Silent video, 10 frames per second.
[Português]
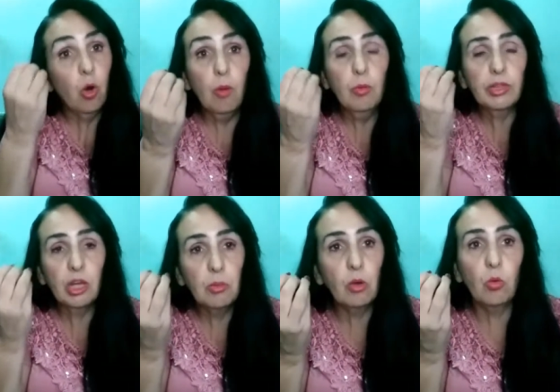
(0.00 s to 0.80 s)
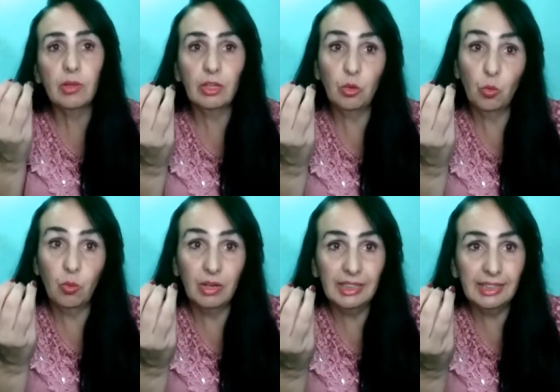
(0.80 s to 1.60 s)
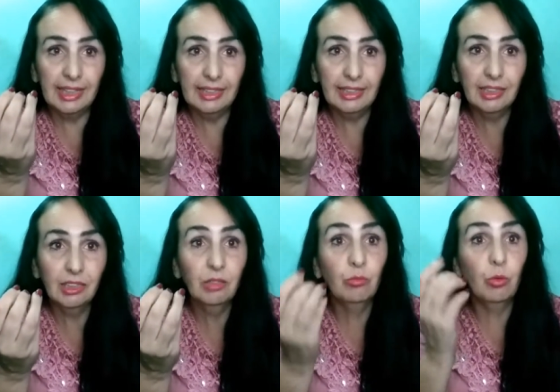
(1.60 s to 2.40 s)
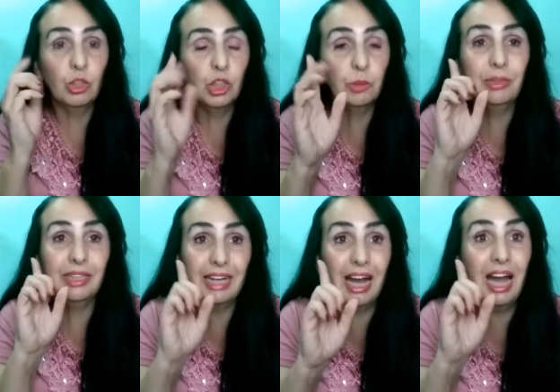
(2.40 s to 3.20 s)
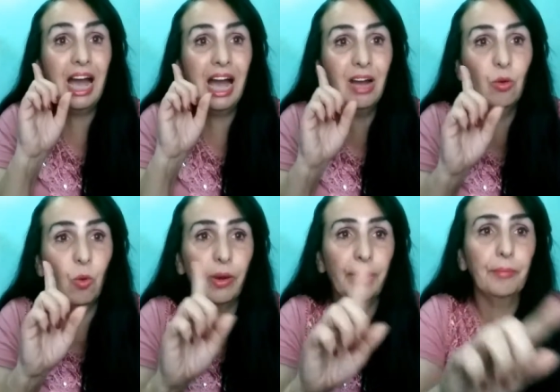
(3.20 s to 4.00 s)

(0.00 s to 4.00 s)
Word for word: Como ter uma conta no Google AdSense? Vou te explicar agora.